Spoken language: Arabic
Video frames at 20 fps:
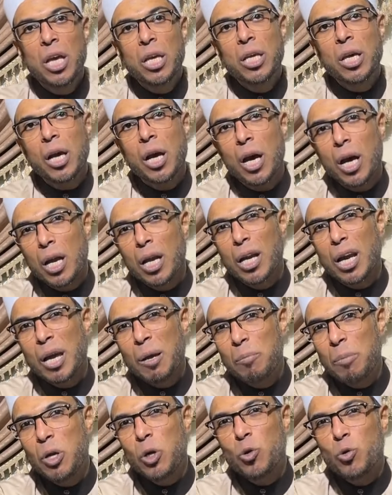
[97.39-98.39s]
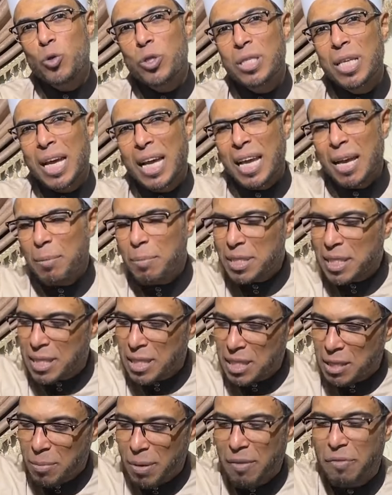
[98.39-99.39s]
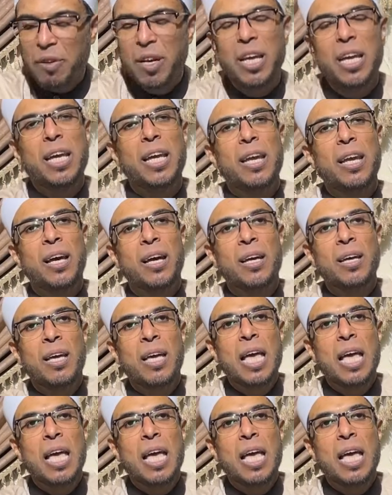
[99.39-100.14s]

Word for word: يخرج منه الزكاه بس تبقى في العيله